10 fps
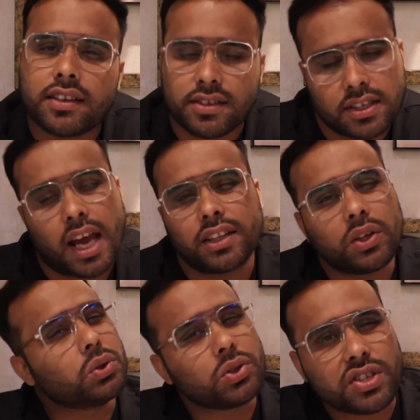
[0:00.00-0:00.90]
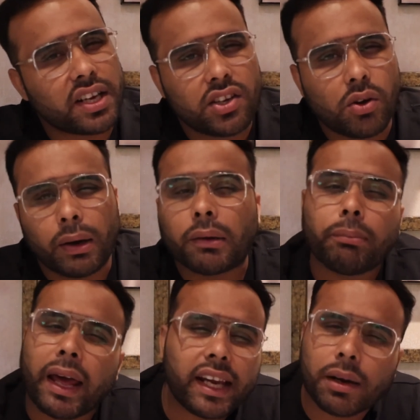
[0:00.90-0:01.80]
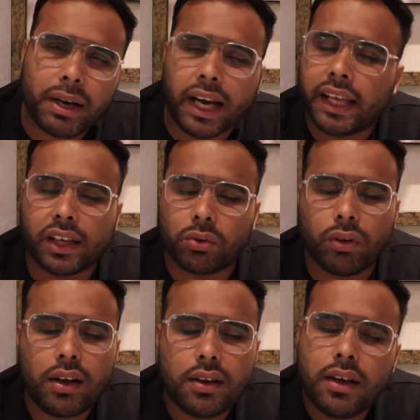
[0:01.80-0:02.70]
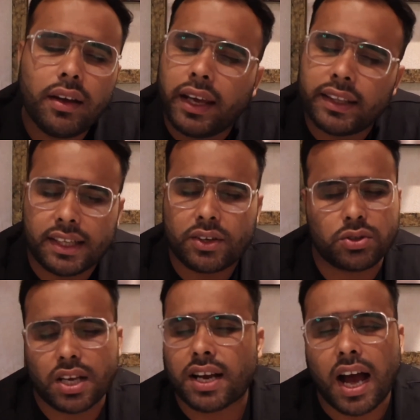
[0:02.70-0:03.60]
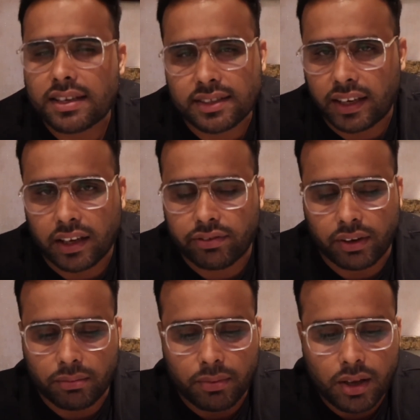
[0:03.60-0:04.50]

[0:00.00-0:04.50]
चाहते हो तो चले अच्छा जाओ बट मैं रिकमेंड नहीं करूँगा इतनी कुछ खास नहीं है फिल्म